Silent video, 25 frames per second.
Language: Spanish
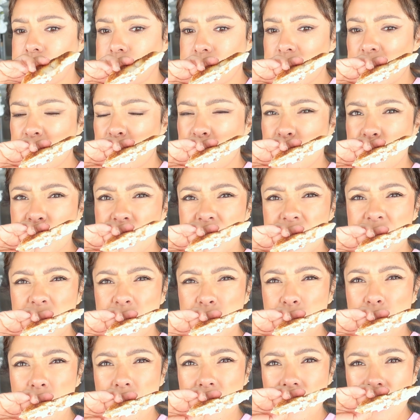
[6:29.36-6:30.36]
Pero lo
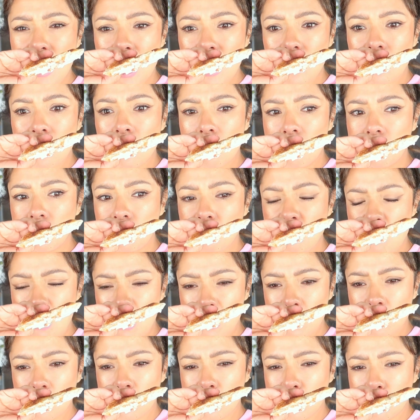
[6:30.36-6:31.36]
siento raro.
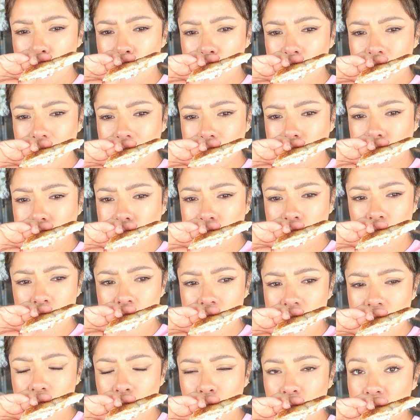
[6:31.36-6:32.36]
Siento como que no
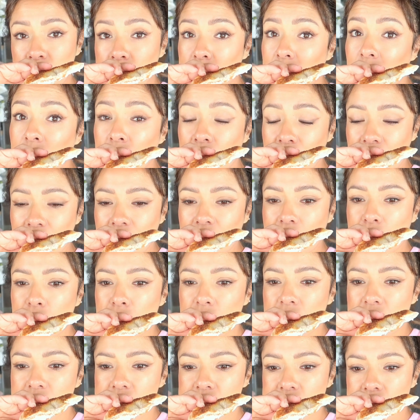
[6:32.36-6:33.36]
está bueno. Aunque
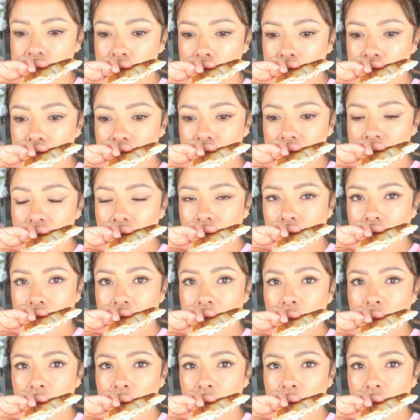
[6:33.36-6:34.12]
acabo de destapar la,